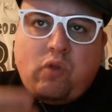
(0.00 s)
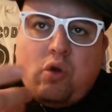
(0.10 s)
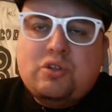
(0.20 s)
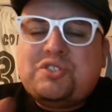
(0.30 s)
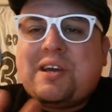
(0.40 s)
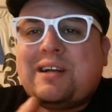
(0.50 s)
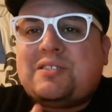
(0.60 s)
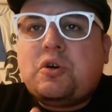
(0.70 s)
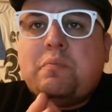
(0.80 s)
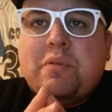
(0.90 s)
Oggi si è
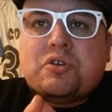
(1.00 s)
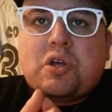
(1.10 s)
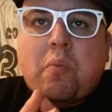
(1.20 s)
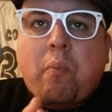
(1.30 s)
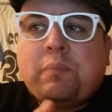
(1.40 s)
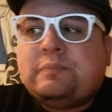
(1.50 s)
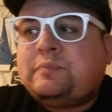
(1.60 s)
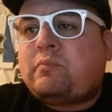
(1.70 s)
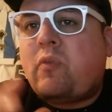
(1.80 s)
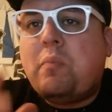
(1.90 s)
ingazzato Bisoli
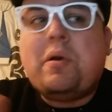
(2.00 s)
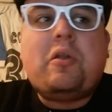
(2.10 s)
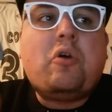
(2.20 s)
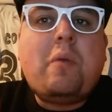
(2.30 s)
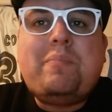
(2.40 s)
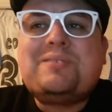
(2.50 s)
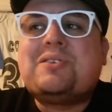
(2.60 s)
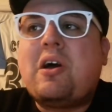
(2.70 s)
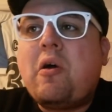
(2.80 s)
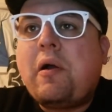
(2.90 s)
per rigore al
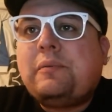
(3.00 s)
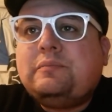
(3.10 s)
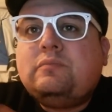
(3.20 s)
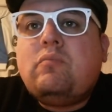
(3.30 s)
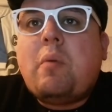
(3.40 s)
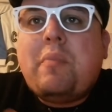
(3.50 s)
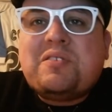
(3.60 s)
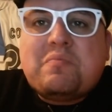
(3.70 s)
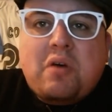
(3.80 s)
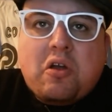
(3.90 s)
Pescara, ma a me
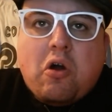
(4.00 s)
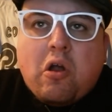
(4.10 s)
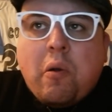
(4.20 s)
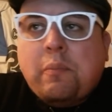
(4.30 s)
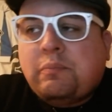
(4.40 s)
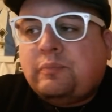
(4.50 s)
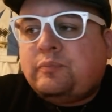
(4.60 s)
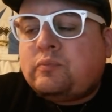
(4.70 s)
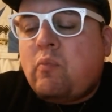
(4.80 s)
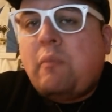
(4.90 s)
sembra rigore.
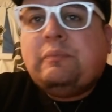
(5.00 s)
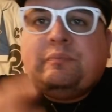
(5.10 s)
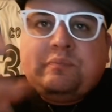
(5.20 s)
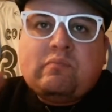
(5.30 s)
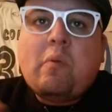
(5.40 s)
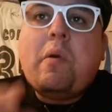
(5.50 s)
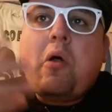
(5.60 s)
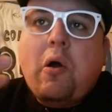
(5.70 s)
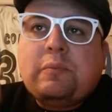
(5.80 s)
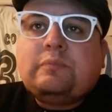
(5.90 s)

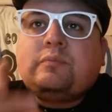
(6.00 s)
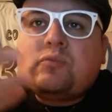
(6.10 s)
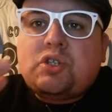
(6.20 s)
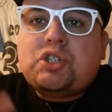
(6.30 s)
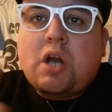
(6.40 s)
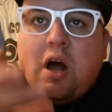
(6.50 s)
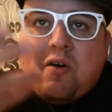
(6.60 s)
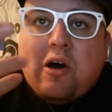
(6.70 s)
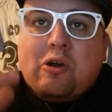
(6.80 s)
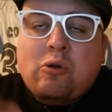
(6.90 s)
Però se c'era la
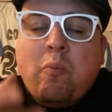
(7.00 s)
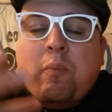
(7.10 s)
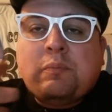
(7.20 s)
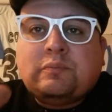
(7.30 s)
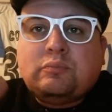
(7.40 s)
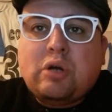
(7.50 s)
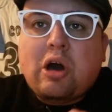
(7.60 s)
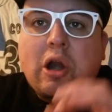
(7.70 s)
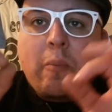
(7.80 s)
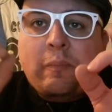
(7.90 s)
VAR, magari.